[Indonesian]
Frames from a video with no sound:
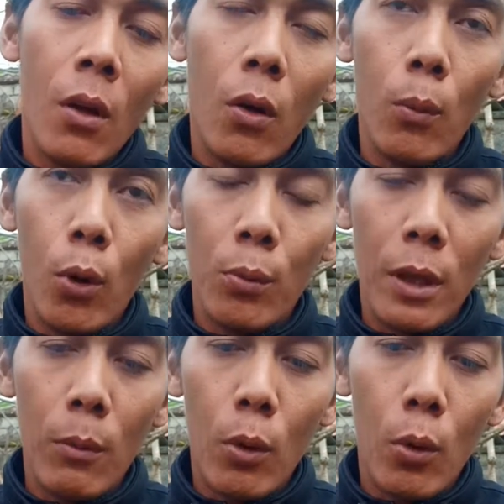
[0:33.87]
om-om
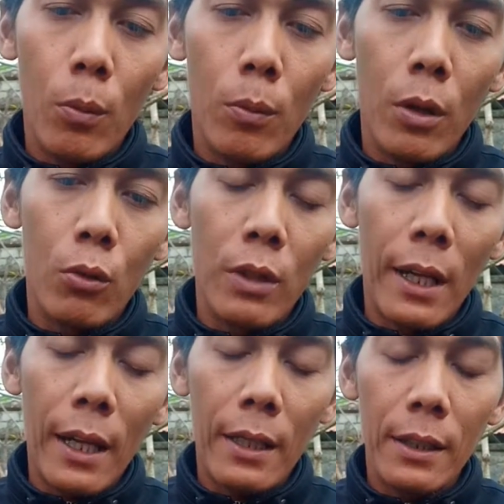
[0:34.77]
yang mau
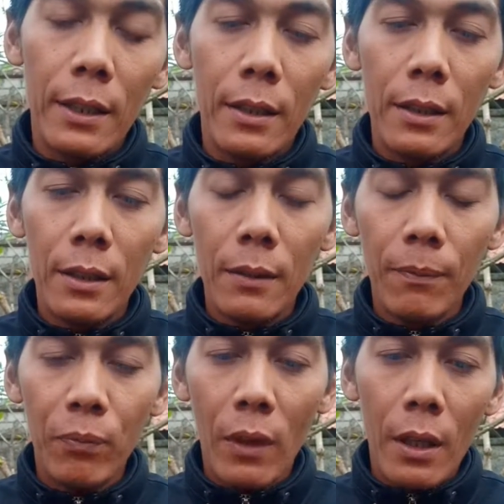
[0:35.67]
menggunakan ini
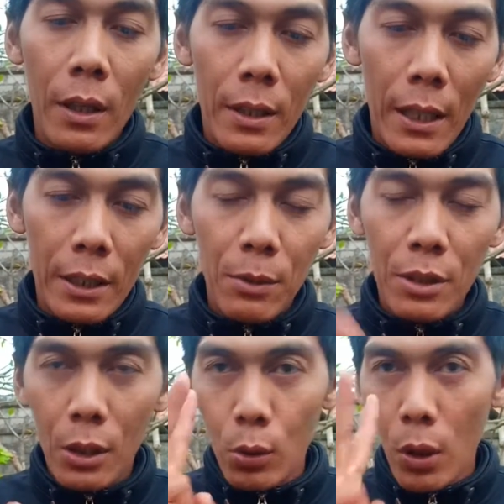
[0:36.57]
nanti
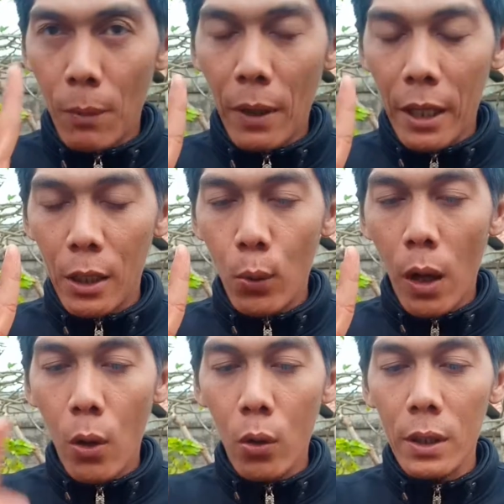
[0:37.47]
bisa dua pakai
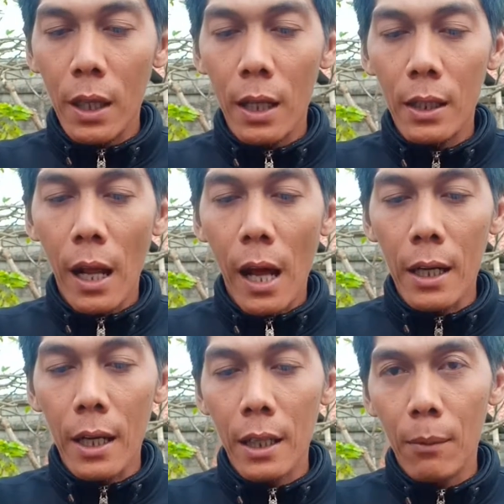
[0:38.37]
dua hook dengan
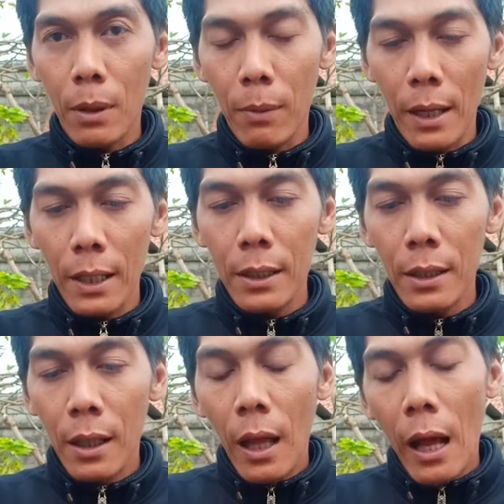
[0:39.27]
arah yang berbalik
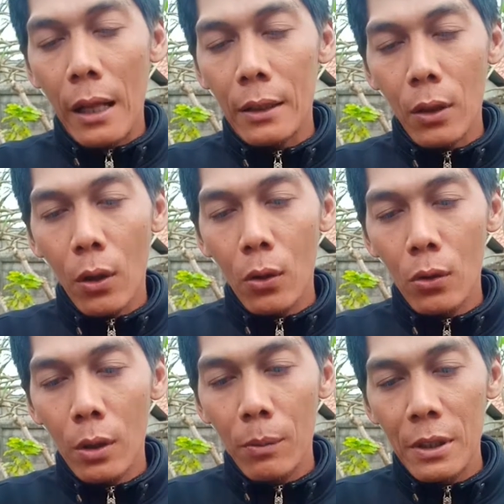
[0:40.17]

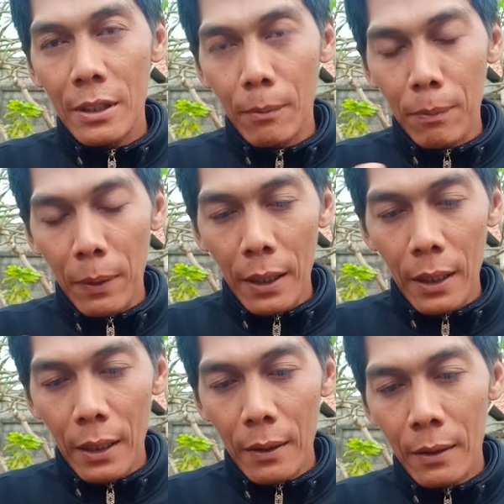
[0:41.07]
atau lebih
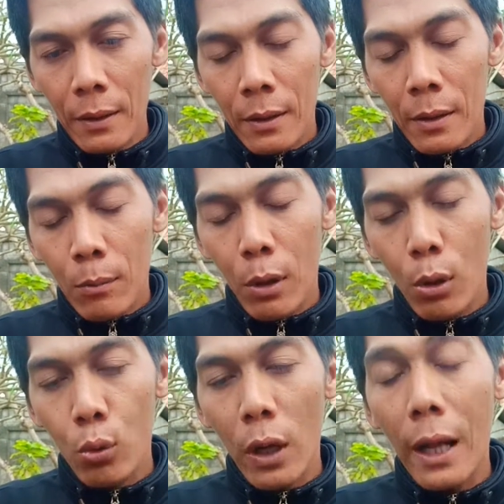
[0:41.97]
simple
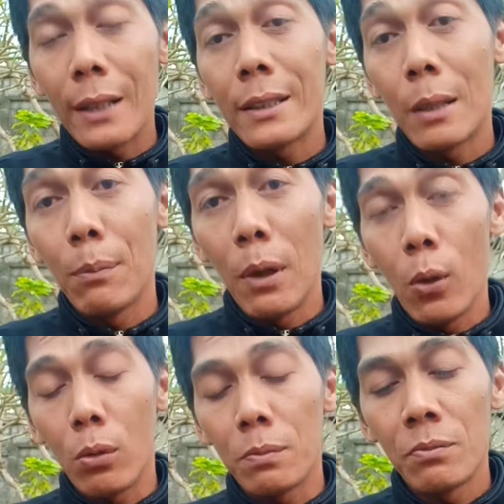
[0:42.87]
menggunakan triple
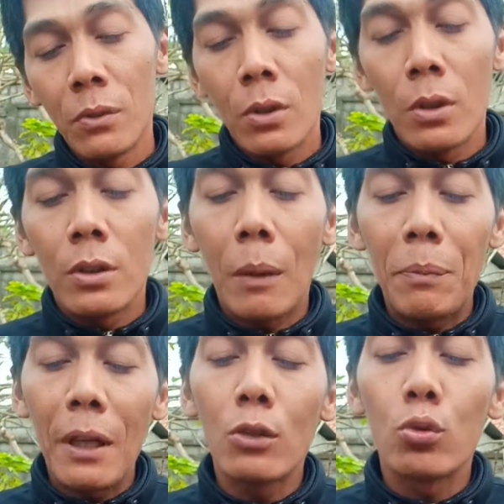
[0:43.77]
hook.
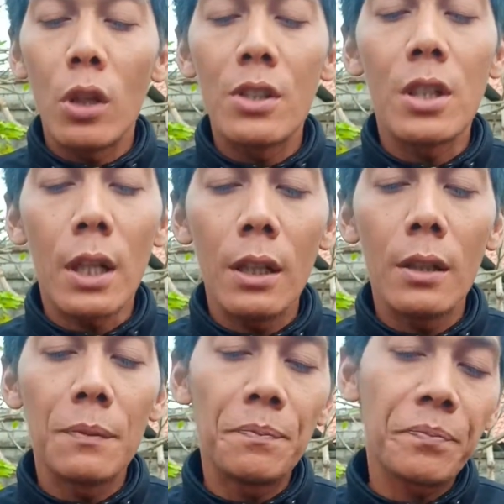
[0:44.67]
Tapi yang sudah
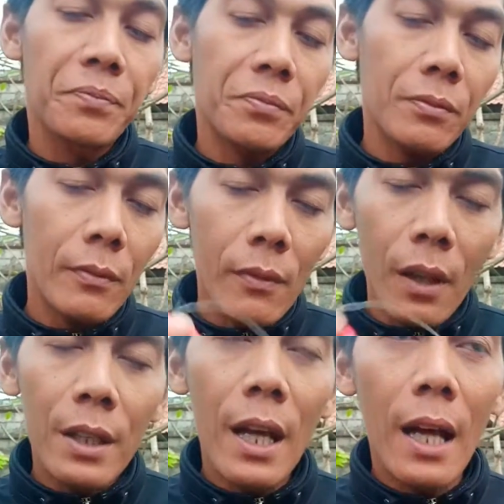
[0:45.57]
sering
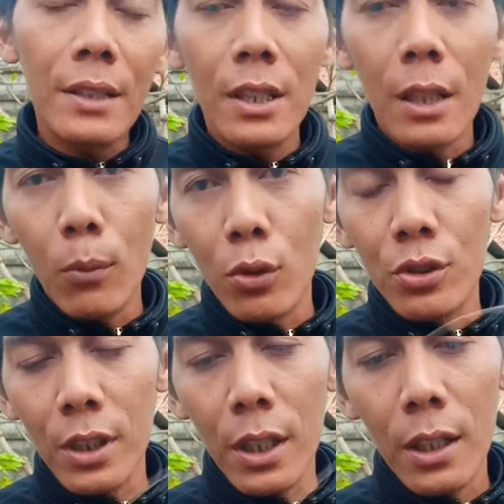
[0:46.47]
dihajar
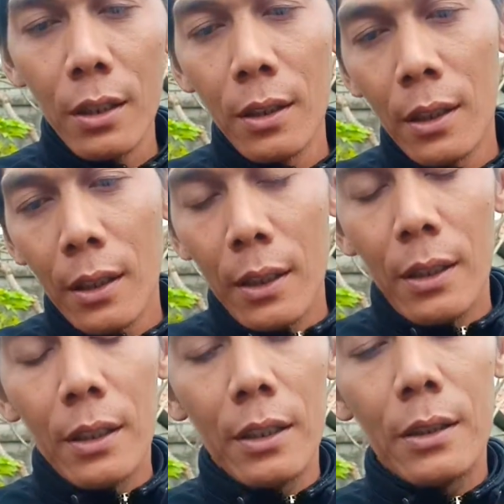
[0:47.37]
monster
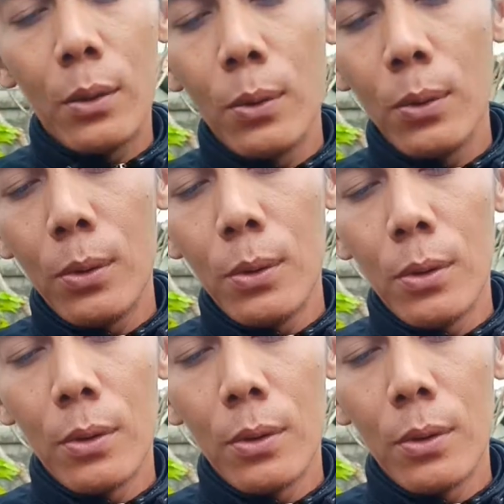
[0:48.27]
itu